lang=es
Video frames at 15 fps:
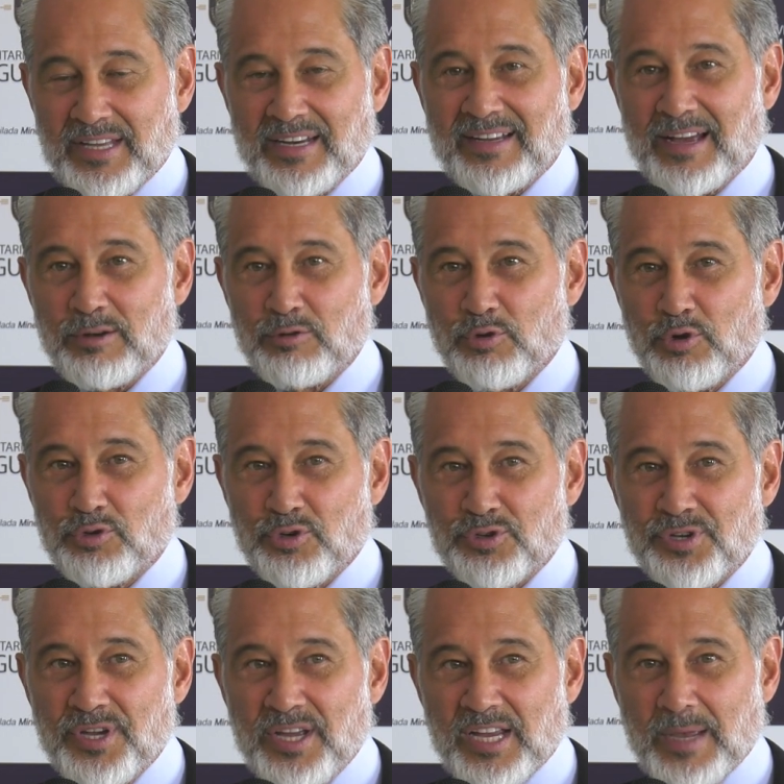tan
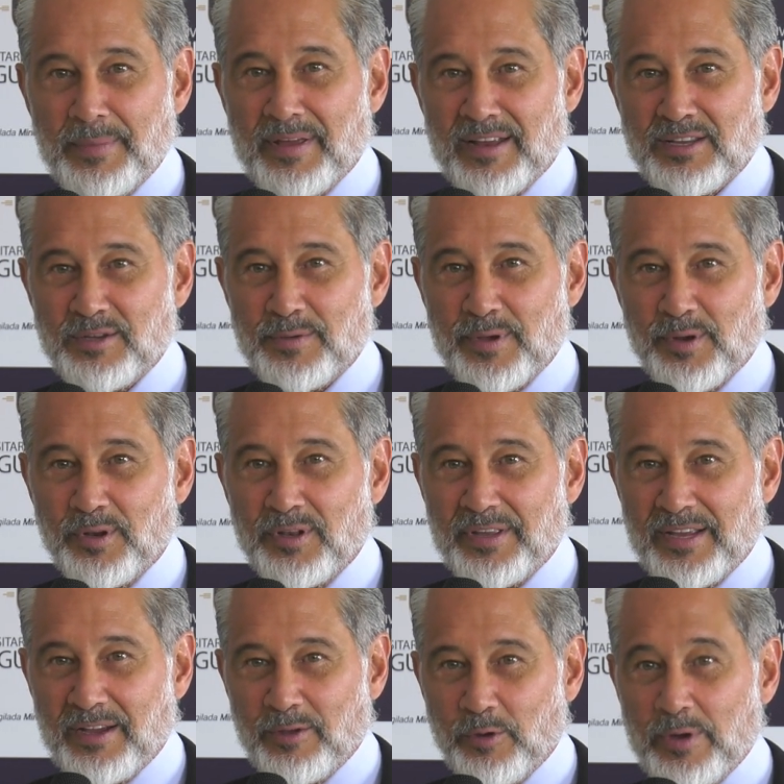calurosos que me recibieron el
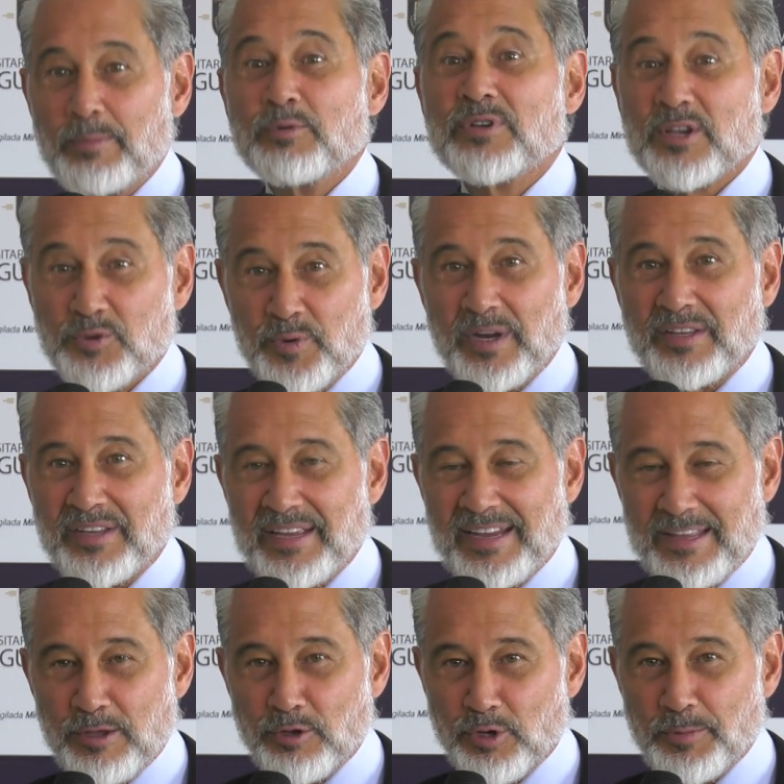día de hoy. Mucha suerte y
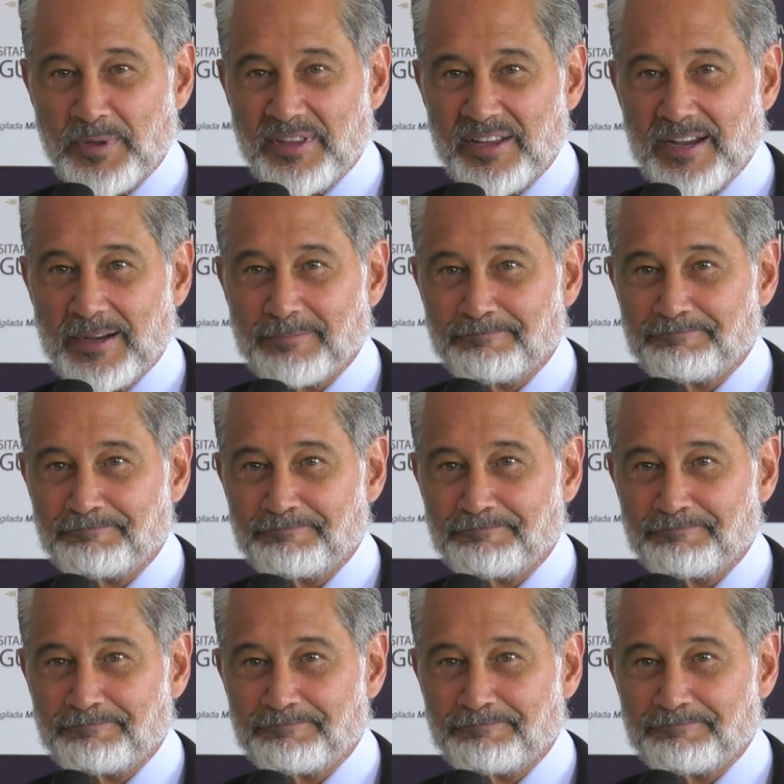que Dios los bendiga.